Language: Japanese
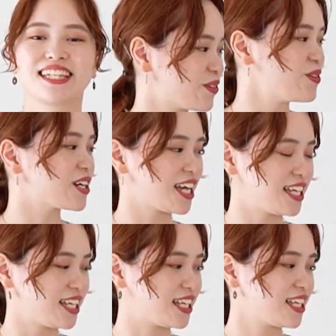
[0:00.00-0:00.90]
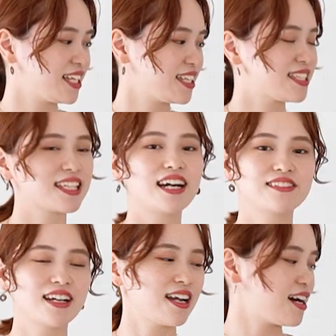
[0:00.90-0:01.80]
今回
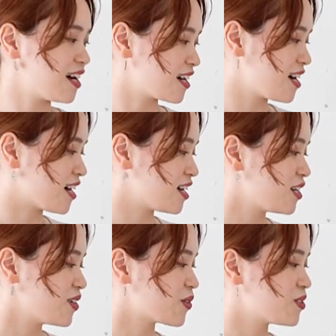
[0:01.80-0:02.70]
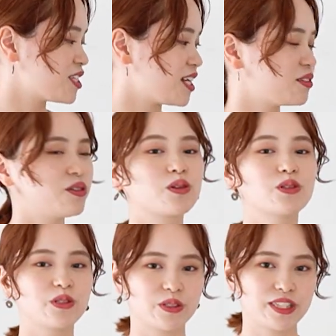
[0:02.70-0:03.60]
使うカラーがこちらのご
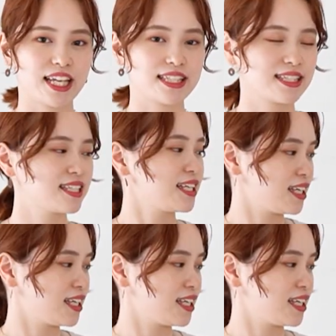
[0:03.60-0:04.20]
しょくです。